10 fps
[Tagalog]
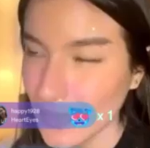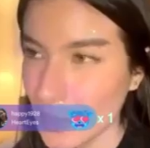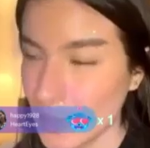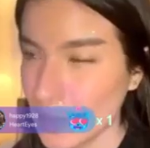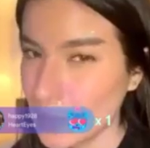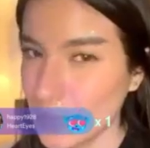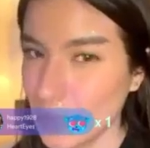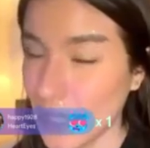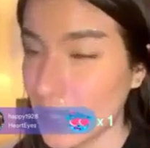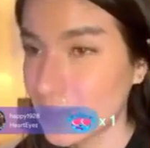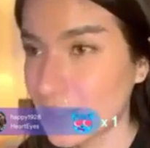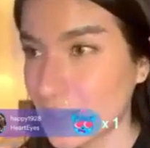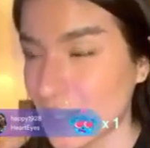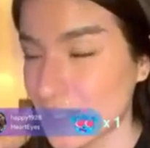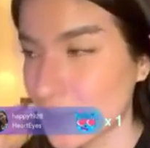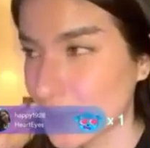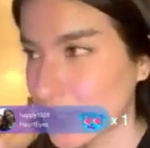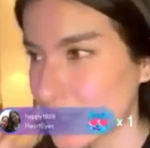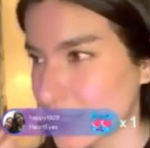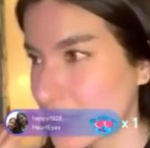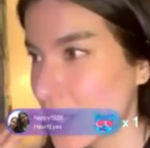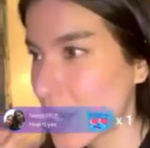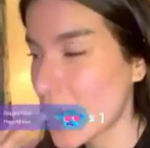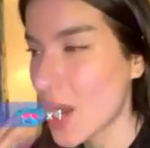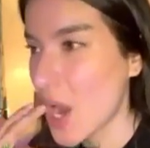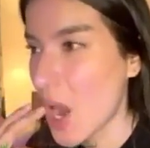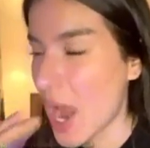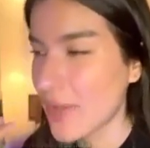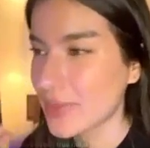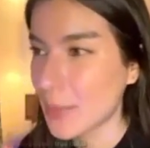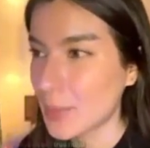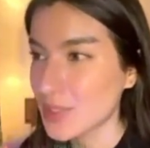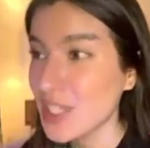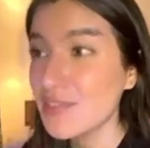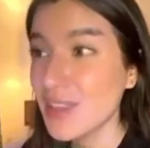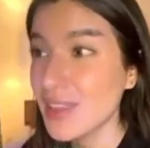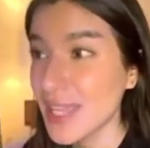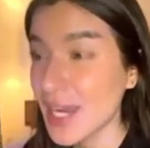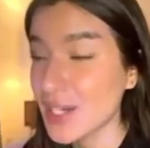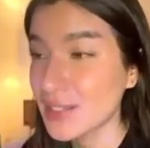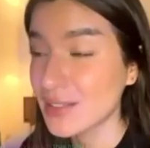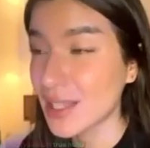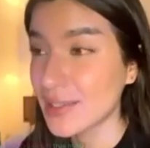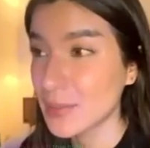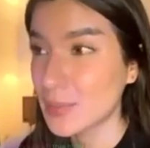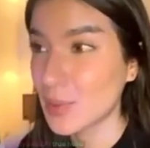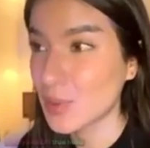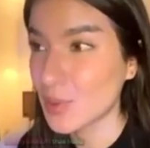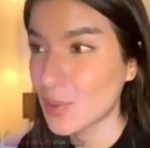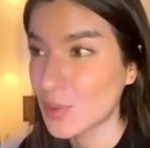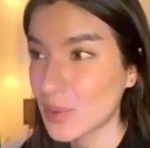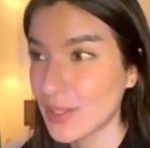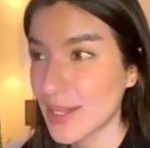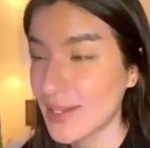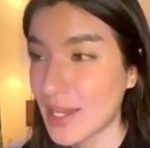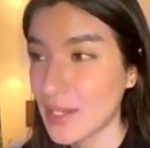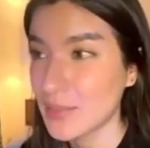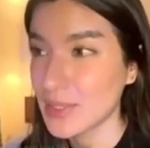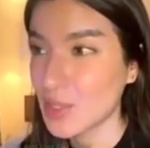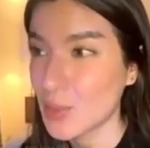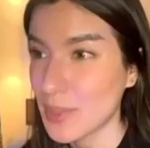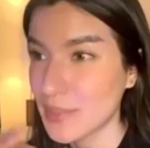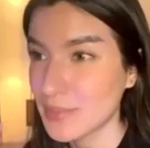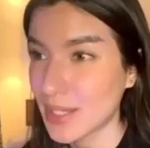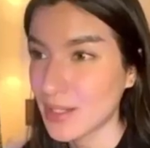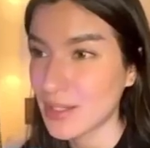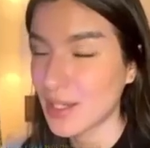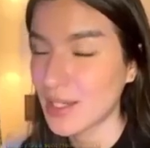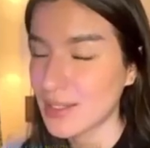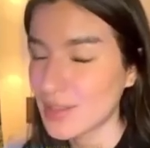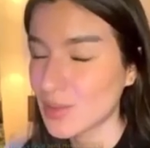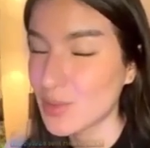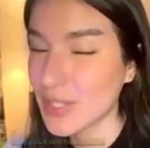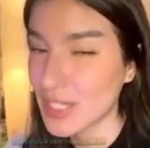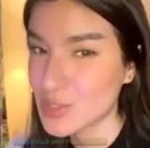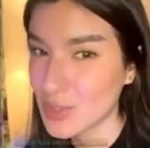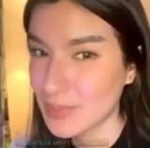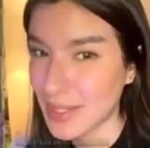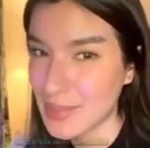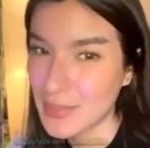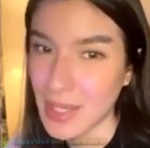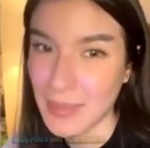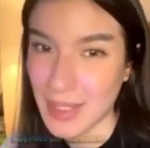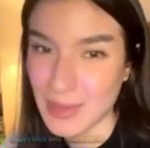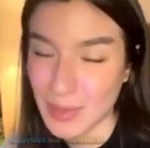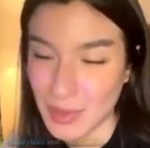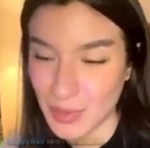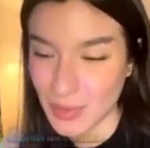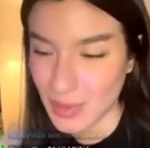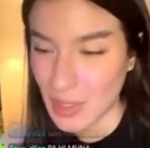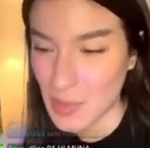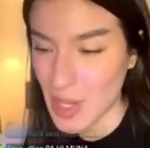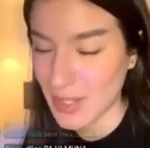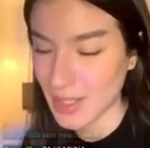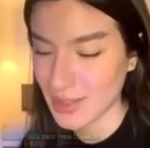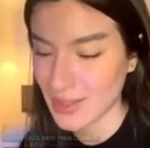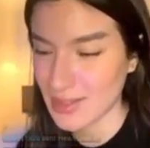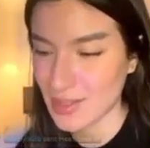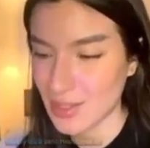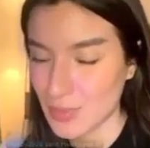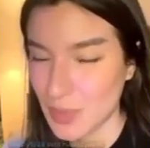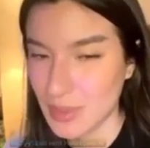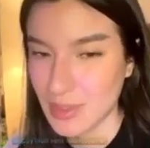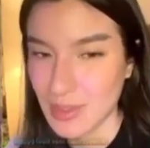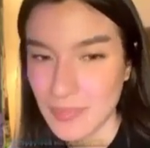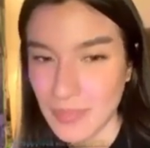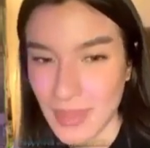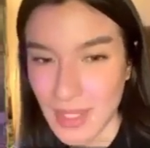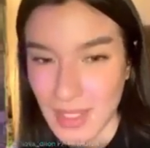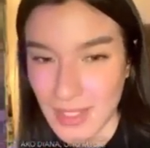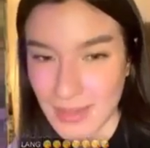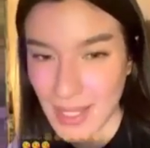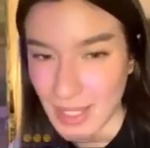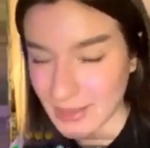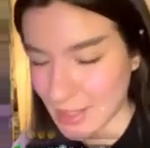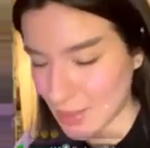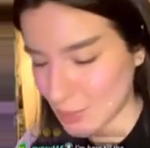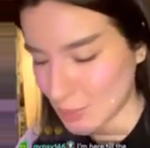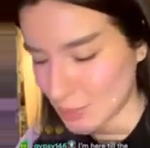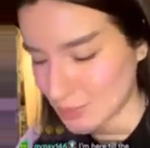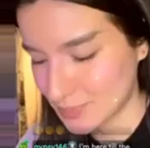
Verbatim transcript: Punong-puno lahat ng hospitals. Tapos even there in Antipolo, kinailangan pa niya humanap ng uh, ng connection para makapasok yung dalawang anak niya sa hospital. Nakakatakot.